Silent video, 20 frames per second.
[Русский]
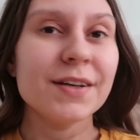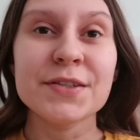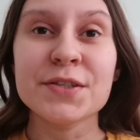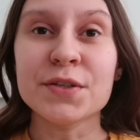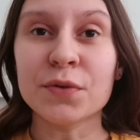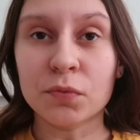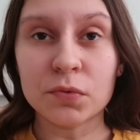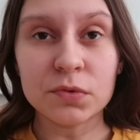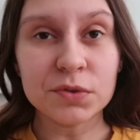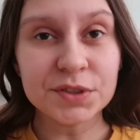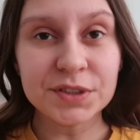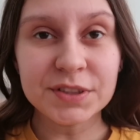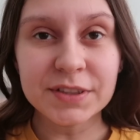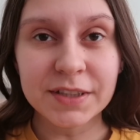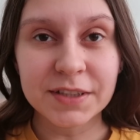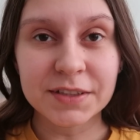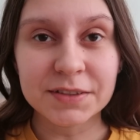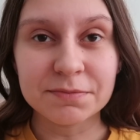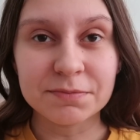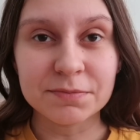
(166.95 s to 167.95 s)

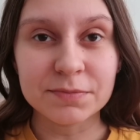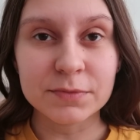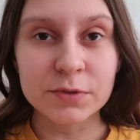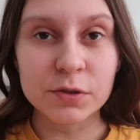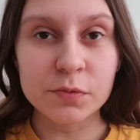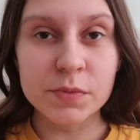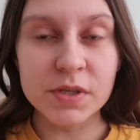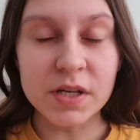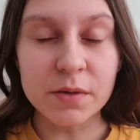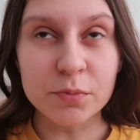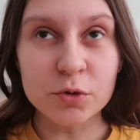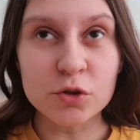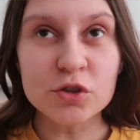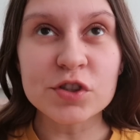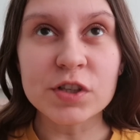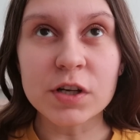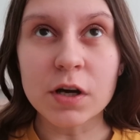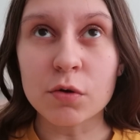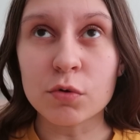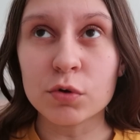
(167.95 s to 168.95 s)
Сегодня у меня
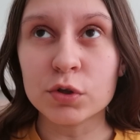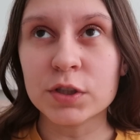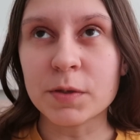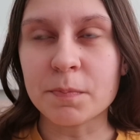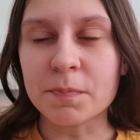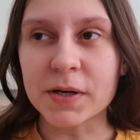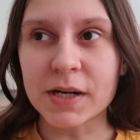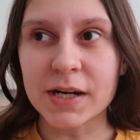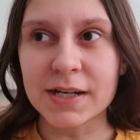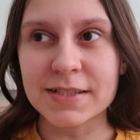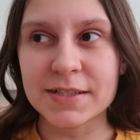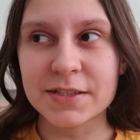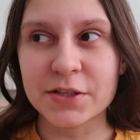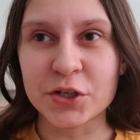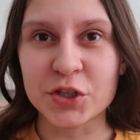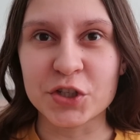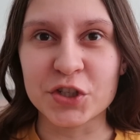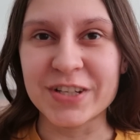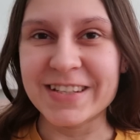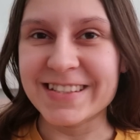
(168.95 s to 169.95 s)
просто какой-то
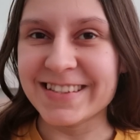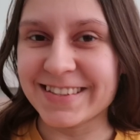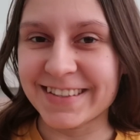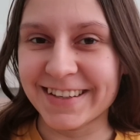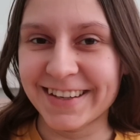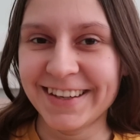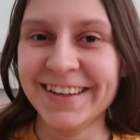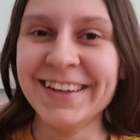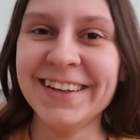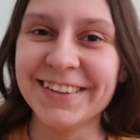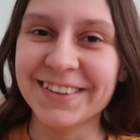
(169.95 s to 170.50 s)
праздник жизни.